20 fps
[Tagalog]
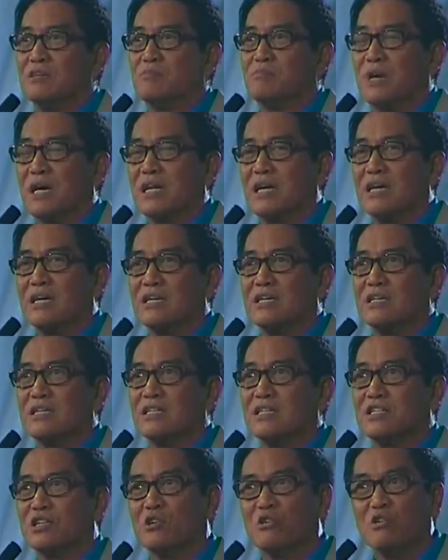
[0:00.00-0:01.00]

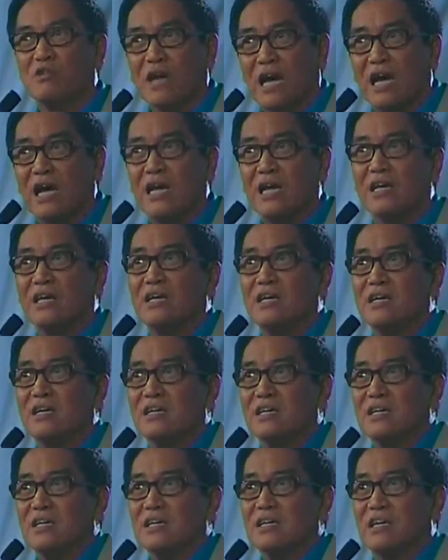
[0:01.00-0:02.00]
Parang, siguro nga,
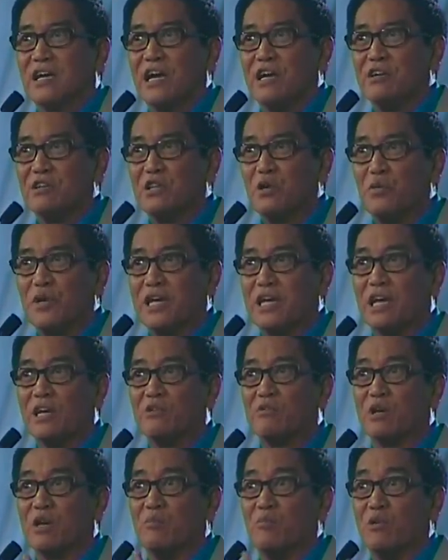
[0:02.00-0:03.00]
carried away ka
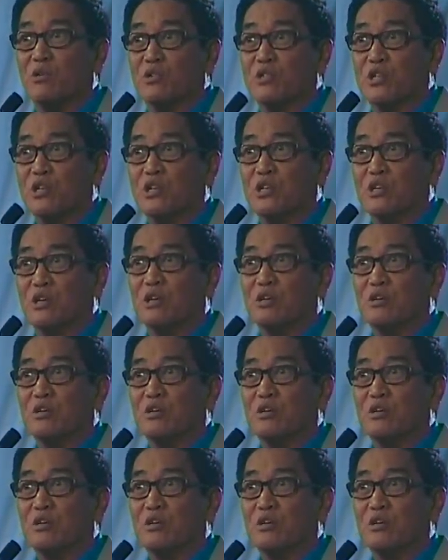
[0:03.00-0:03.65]
ng emotion, no?